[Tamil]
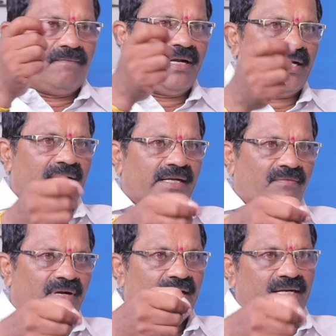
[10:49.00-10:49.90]
வெள்ளையருக்கு
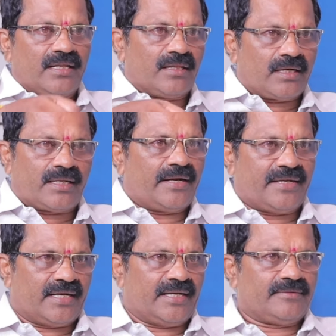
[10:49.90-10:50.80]
வெள்ளையர்கள் நாட்டு
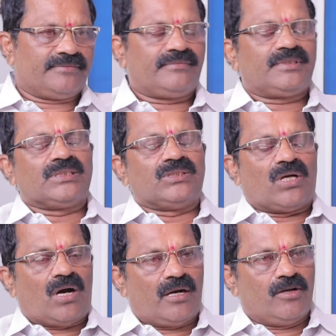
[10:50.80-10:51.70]
ஆண்டாங்க
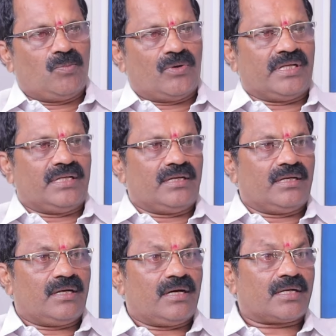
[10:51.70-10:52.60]
ஆளும்போது
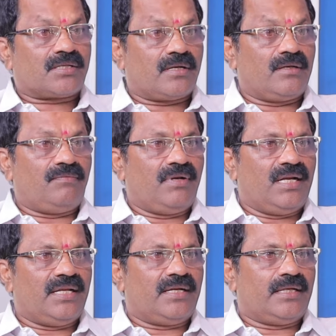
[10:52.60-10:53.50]
ஹர்ஷன்
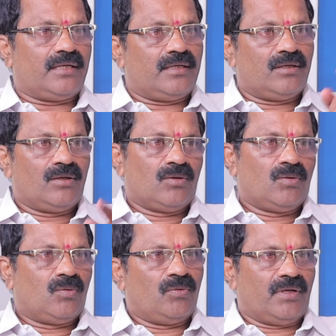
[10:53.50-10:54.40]
பில்லின்னு
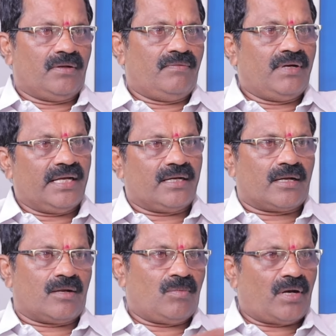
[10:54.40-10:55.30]
ஒரு
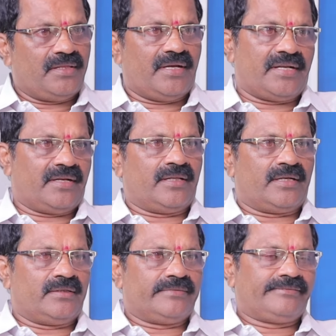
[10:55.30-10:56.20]
வெள்ளைக்கார அதிகாரி இருந்தார்